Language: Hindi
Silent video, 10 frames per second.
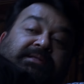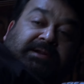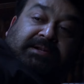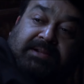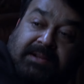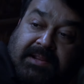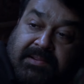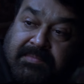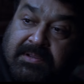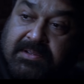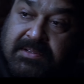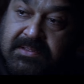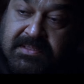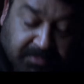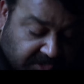अब तो जाकर देखना ही पड़ेगा
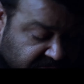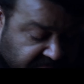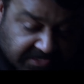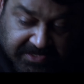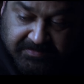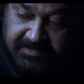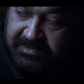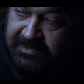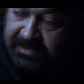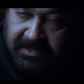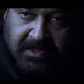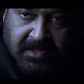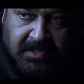तुम चलो मैं मुंह कराता हूँ हाँ।